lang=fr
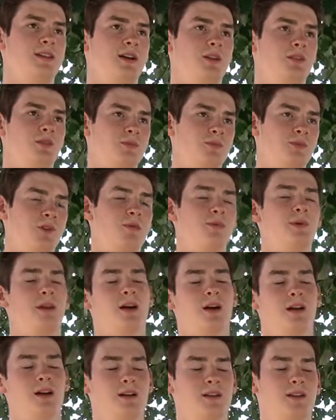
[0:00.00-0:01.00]
et un autre mois au
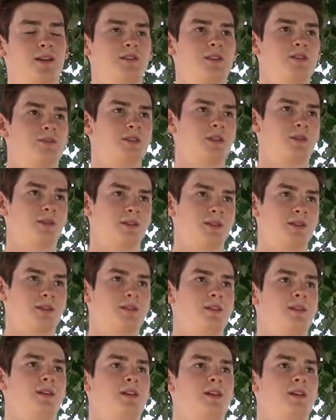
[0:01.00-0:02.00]
Pèlerin à la ville juste à côté,
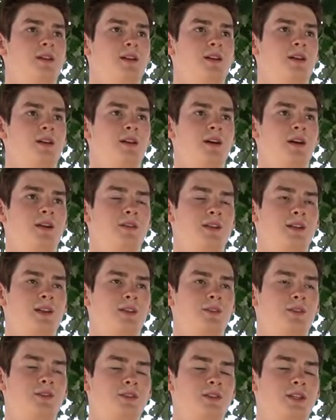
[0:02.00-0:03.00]
avec
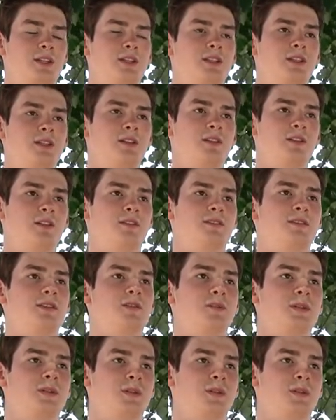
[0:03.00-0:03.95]
la tranche d'âge des 6-8